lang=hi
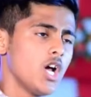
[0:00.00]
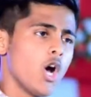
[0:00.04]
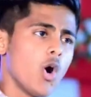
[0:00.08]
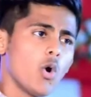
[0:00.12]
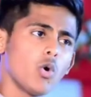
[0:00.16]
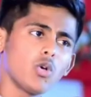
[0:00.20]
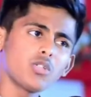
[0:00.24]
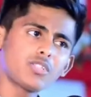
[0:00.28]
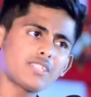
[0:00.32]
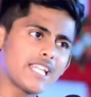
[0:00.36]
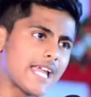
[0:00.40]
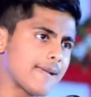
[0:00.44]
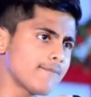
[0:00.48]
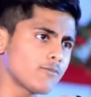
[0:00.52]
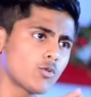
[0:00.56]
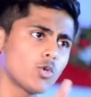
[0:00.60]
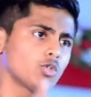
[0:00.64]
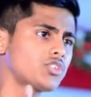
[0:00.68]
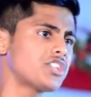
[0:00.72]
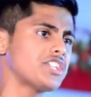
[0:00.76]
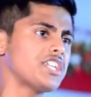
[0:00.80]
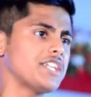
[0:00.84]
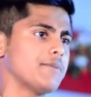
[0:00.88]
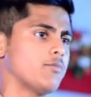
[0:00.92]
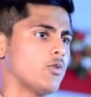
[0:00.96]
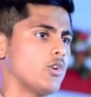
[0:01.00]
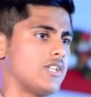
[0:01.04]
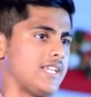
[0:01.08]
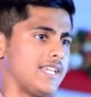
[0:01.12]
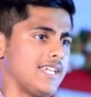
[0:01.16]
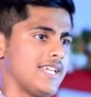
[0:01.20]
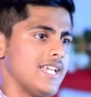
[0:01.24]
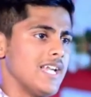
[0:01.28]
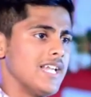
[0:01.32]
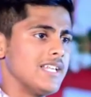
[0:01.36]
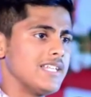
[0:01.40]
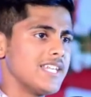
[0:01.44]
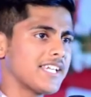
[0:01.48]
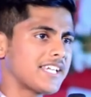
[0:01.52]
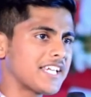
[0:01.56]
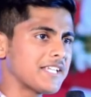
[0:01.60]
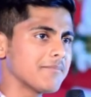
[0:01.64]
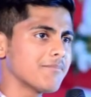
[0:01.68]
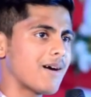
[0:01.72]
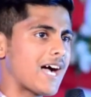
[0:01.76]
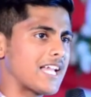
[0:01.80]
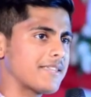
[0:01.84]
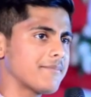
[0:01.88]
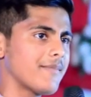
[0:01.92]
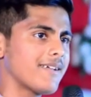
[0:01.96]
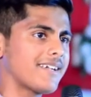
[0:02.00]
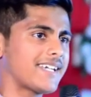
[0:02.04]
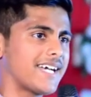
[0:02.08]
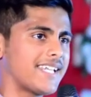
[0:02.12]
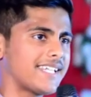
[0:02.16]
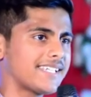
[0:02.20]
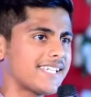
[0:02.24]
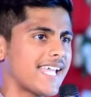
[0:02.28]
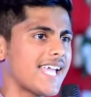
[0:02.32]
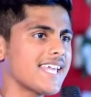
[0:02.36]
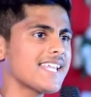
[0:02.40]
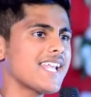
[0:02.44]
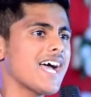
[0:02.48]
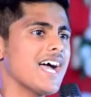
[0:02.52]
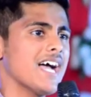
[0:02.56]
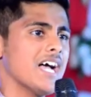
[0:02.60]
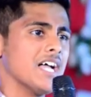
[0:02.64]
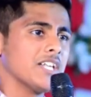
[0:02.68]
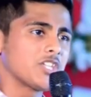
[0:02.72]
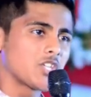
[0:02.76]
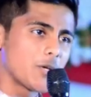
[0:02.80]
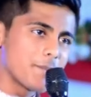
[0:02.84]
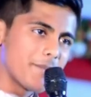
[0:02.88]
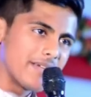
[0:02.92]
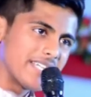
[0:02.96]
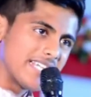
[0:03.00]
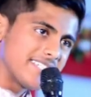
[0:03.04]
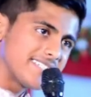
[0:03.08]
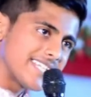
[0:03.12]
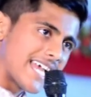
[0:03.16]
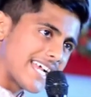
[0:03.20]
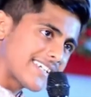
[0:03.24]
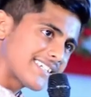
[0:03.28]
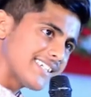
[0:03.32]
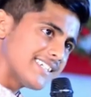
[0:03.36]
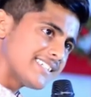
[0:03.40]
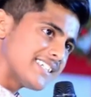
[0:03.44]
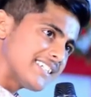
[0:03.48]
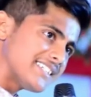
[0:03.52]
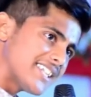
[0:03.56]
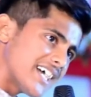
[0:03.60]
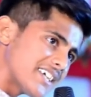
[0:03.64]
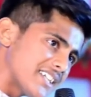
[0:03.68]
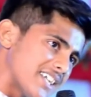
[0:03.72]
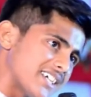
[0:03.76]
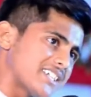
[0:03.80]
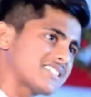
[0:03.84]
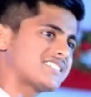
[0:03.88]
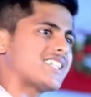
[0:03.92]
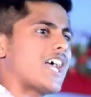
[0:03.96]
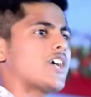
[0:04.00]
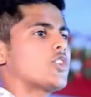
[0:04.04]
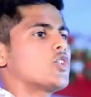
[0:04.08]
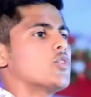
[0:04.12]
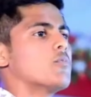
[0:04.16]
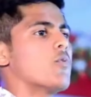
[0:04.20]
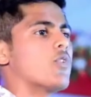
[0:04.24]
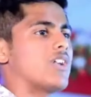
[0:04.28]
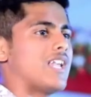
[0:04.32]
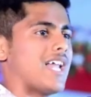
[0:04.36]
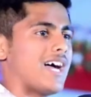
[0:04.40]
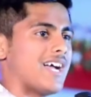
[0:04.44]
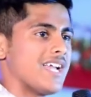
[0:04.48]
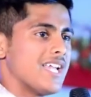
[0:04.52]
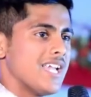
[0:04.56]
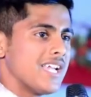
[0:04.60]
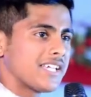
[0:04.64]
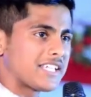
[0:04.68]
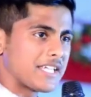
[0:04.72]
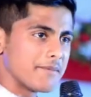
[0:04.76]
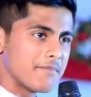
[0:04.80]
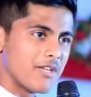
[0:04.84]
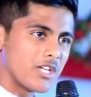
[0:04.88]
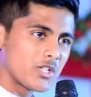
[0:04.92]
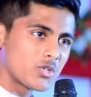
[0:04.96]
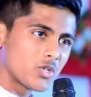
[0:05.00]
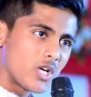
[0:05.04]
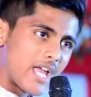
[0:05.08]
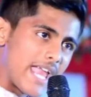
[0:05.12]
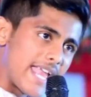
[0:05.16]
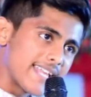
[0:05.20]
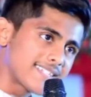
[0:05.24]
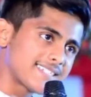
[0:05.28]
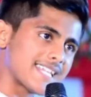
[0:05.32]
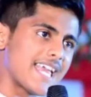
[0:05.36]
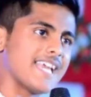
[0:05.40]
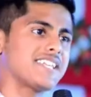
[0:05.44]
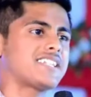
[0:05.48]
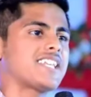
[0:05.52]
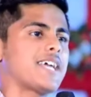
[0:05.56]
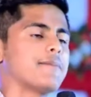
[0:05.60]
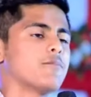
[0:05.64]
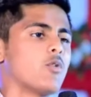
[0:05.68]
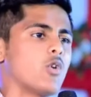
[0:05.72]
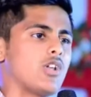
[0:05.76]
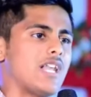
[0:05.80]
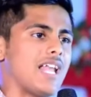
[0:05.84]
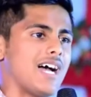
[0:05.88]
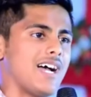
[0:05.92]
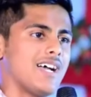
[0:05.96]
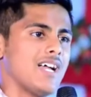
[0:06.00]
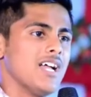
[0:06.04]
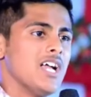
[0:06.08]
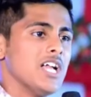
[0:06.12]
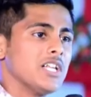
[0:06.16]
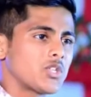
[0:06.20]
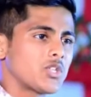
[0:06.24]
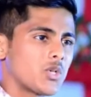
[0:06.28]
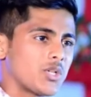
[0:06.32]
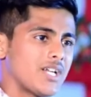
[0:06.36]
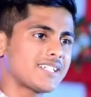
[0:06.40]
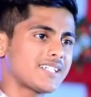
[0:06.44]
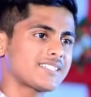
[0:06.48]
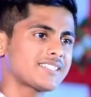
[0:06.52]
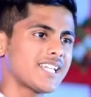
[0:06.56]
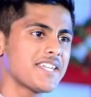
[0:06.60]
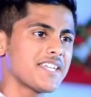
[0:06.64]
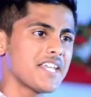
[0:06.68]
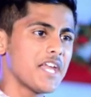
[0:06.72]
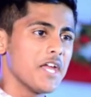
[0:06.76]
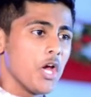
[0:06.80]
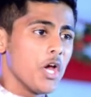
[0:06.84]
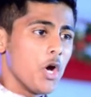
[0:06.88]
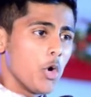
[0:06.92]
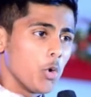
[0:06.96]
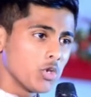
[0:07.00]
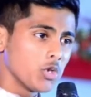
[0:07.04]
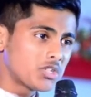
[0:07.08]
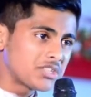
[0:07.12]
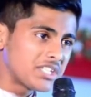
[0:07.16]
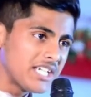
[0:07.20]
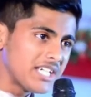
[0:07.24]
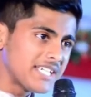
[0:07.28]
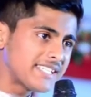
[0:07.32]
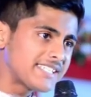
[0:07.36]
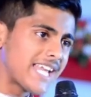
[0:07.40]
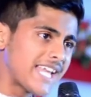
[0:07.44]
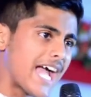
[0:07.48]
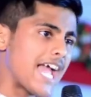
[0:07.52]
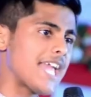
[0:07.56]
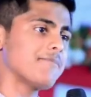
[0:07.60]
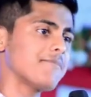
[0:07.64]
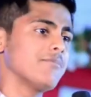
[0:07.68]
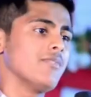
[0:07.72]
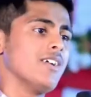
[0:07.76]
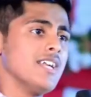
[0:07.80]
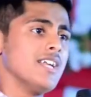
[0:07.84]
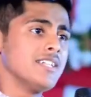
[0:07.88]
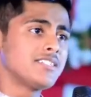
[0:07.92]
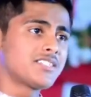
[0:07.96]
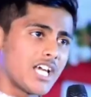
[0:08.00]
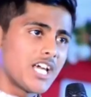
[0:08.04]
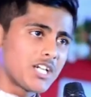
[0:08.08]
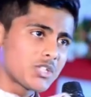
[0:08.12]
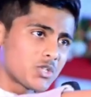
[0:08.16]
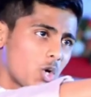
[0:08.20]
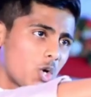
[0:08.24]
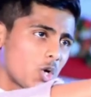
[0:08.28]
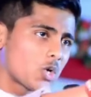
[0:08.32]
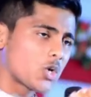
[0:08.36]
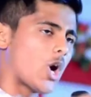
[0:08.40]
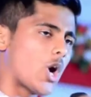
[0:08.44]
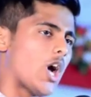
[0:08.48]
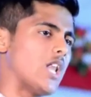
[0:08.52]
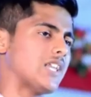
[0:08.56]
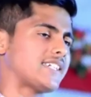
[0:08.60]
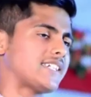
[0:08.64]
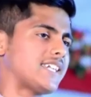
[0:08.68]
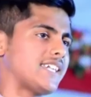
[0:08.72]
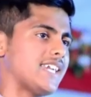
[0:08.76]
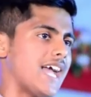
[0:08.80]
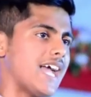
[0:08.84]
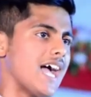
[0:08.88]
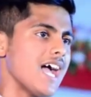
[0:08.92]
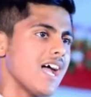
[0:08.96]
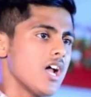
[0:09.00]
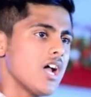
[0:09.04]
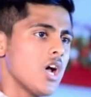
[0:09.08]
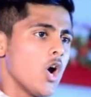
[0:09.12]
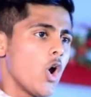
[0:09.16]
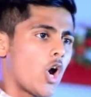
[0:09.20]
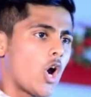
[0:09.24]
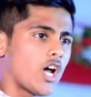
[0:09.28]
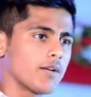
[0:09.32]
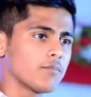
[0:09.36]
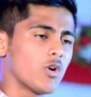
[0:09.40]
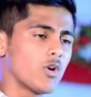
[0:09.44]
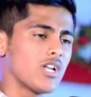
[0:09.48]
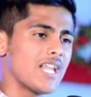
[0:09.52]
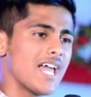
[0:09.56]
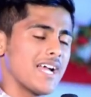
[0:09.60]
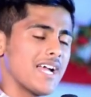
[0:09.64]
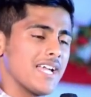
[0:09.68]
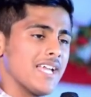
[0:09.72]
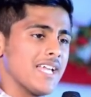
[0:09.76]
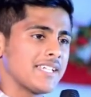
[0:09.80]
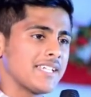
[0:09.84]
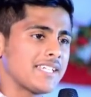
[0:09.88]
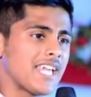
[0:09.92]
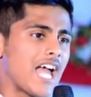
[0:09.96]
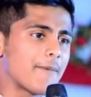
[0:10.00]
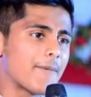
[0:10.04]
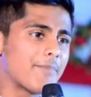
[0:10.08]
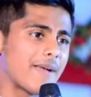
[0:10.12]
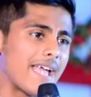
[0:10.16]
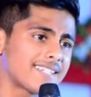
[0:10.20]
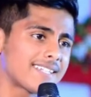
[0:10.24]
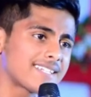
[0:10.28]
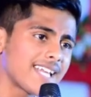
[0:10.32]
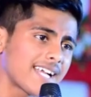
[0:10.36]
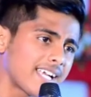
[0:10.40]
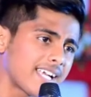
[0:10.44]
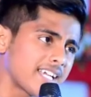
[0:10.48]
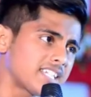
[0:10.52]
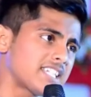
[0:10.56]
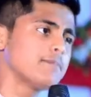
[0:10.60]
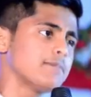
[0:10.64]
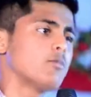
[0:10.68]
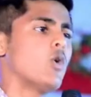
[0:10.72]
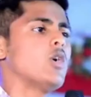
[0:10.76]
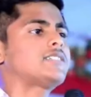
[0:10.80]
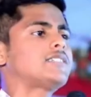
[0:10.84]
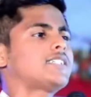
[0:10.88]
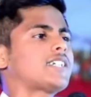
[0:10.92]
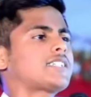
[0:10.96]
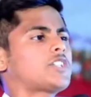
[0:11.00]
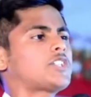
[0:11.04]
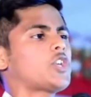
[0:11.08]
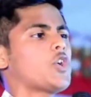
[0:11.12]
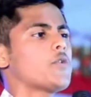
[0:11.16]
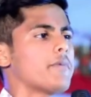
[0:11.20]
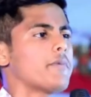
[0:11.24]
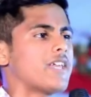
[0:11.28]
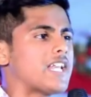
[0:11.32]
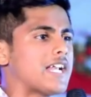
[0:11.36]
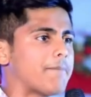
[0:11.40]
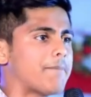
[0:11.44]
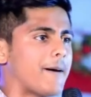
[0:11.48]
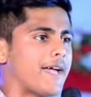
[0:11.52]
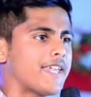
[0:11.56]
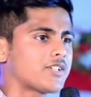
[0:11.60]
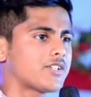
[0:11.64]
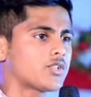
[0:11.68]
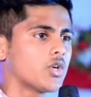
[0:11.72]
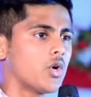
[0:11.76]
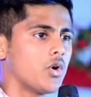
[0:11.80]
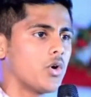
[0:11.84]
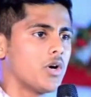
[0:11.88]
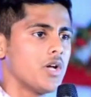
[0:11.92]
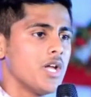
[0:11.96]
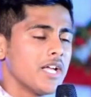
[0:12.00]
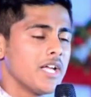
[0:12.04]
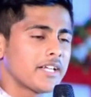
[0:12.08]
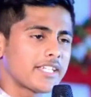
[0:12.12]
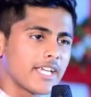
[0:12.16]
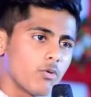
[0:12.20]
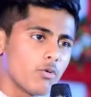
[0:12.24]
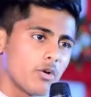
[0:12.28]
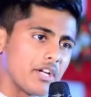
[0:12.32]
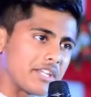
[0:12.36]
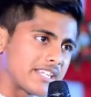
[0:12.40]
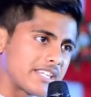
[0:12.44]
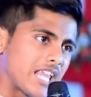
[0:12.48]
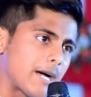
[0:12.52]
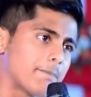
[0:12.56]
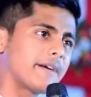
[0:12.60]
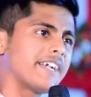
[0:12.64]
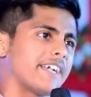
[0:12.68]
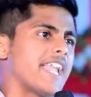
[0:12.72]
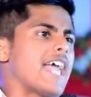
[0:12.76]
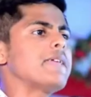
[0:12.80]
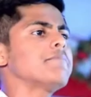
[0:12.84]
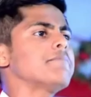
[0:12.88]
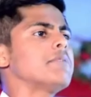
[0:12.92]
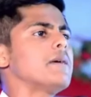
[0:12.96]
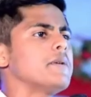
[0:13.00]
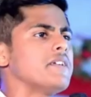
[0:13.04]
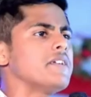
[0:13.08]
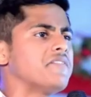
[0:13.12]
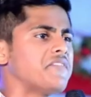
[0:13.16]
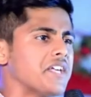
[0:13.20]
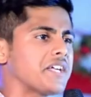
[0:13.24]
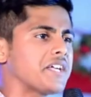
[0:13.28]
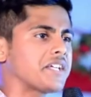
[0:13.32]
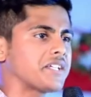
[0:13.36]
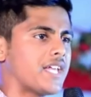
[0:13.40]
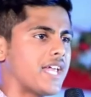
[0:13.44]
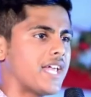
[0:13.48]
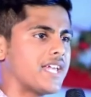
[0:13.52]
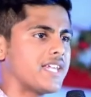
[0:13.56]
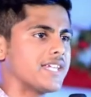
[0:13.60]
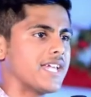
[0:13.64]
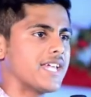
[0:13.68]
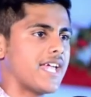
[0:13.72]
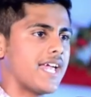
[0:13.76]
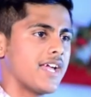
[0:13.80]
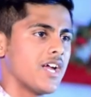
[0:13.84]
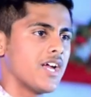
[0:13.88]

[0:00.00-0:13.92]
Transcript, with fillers: उस टाइम कुछ नहीं बोले लेकिन बाद में घर गया ना तो मैंने जाके सीधा रक्षा को बोला कि मेरे को ऐसा ऐसा बोला तो रक्षा ने उसी टाइम सर को कॉल किया और बोला कि आप ऐसा कैसे बोल सकते हो मेरे भाई को कि वो इतना पढ़ाई में भी वीक नहीं है